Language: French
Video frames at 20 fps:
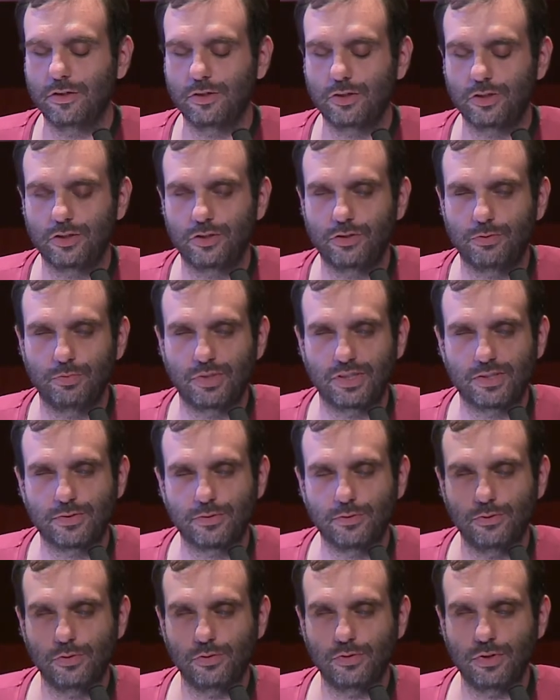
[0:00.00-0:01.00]
Je
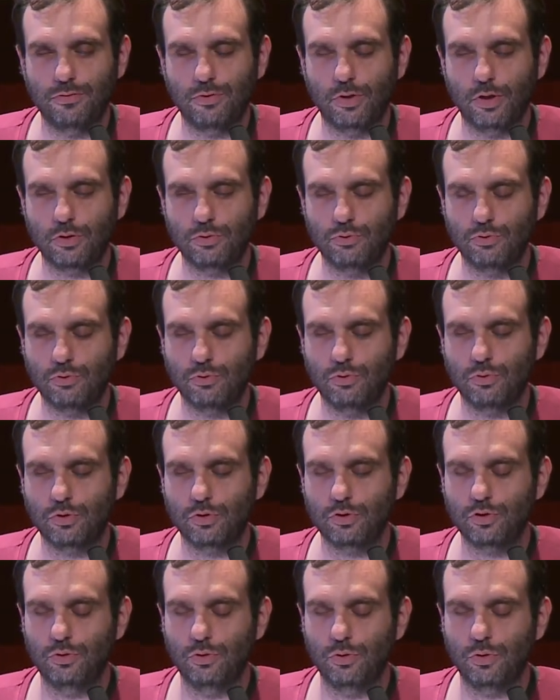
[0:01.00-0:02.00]
m'excuse, il va falloir
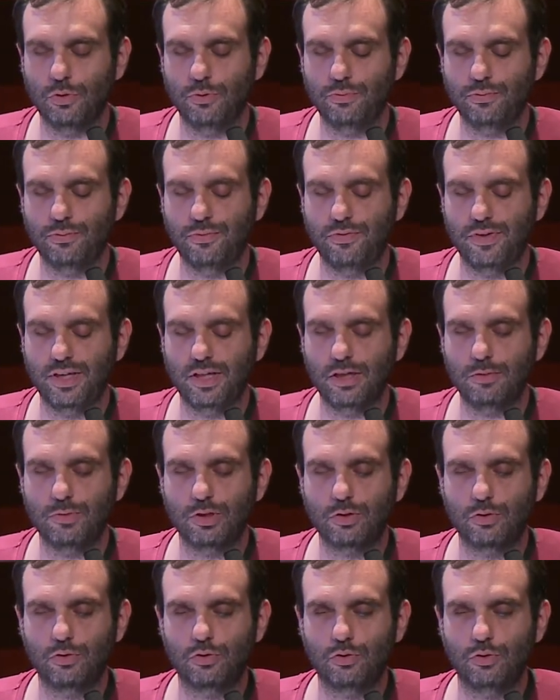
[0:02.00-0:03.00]
que je le referme
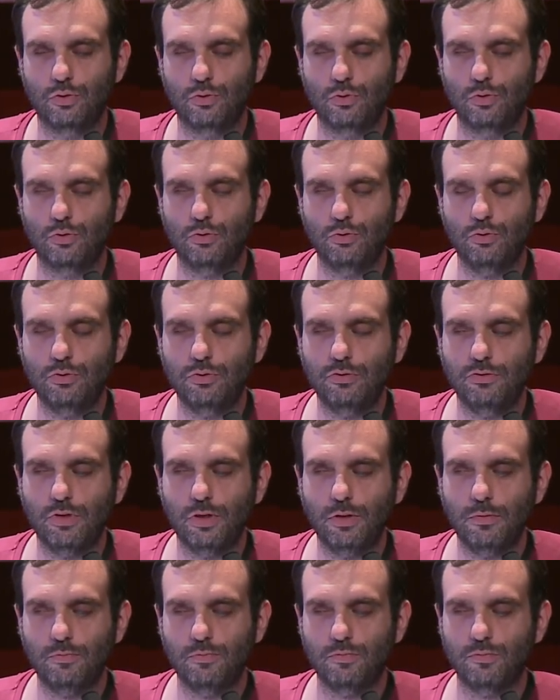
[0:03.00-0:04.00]
et que je le
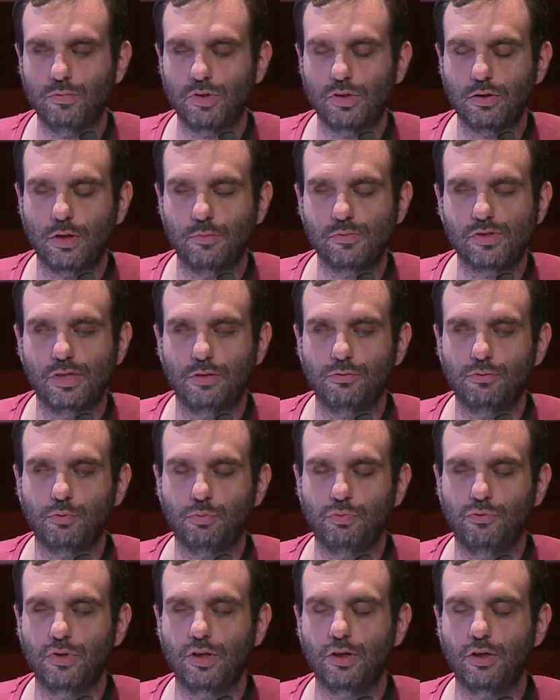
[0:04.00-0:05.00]
rouvre. Mais comme ça, vous
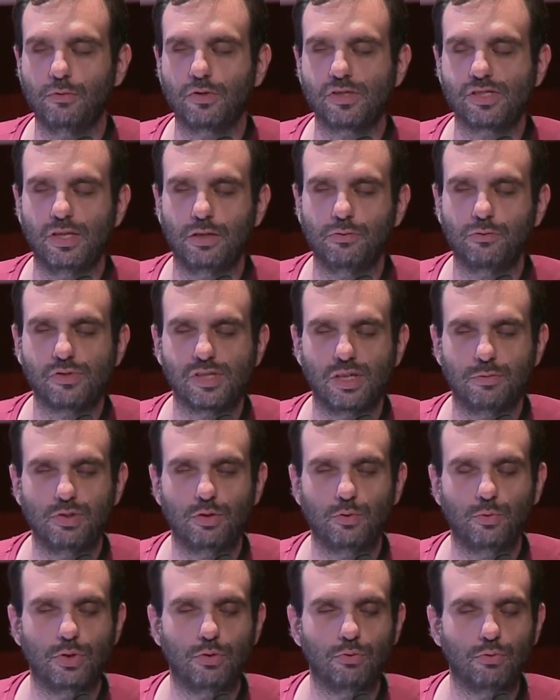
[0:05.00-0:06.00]
pouvez commencer à vous
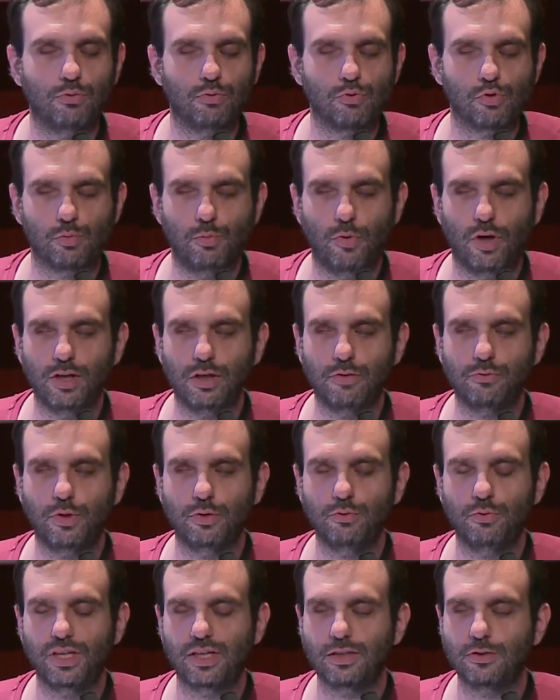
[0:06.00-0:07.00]
habituer tout doucement à la
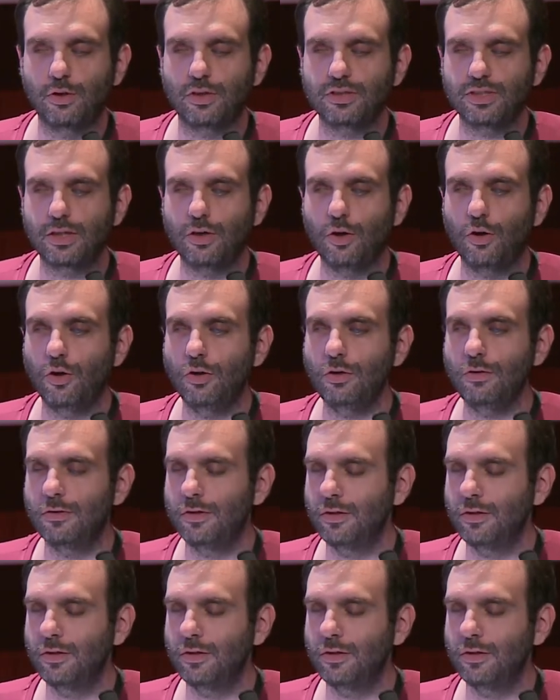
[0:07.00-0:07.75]
voix du lecteur d'écran.